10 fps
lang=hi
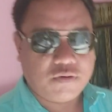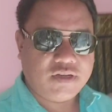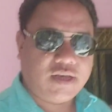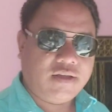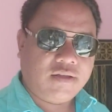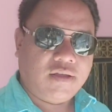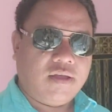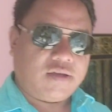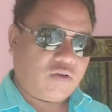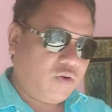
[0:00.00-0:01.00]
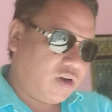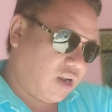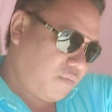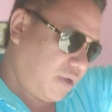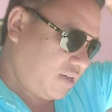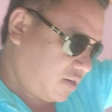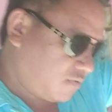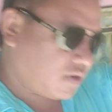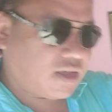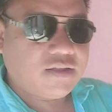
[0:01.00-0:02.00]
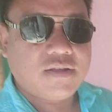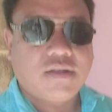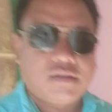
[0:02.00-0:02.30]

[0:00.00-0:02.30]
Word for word: ज़रूरी है क्योंकि ड्राइव मैं ही करूँगा